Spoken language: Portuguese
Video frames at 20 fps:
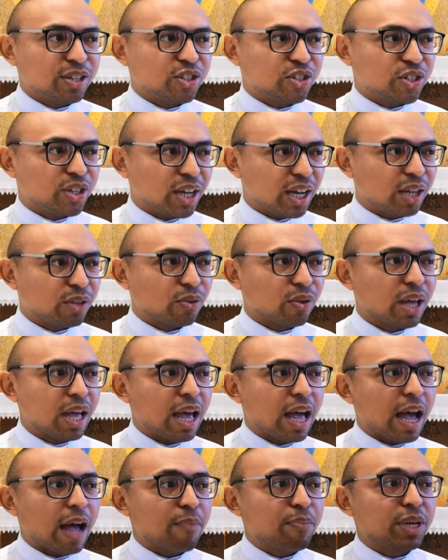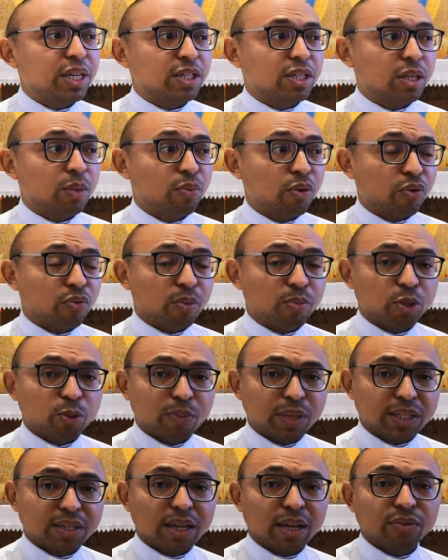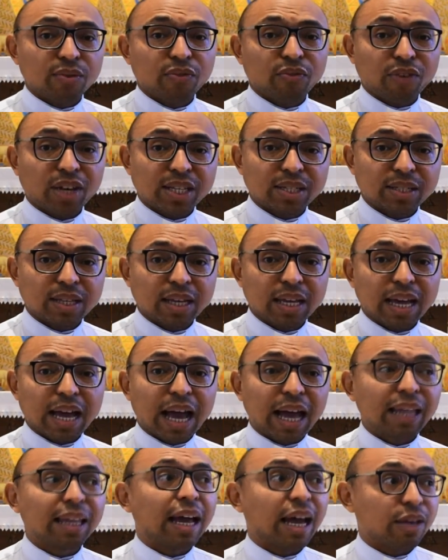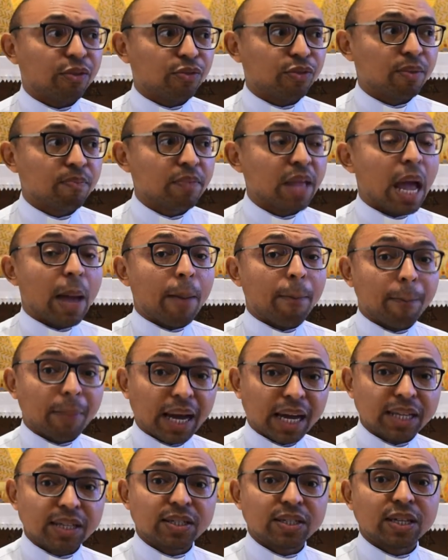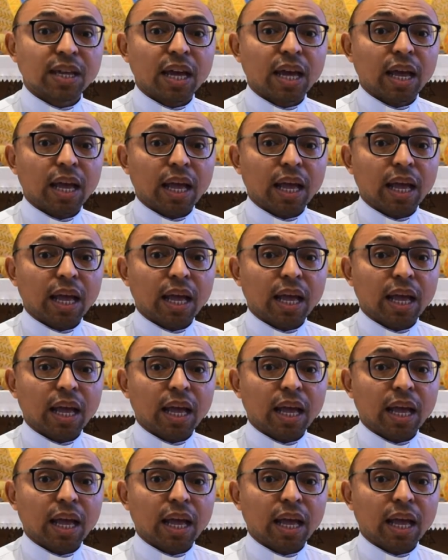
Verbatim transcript: Este ano, a princípio, havíamos pensado em fazer a live, mas...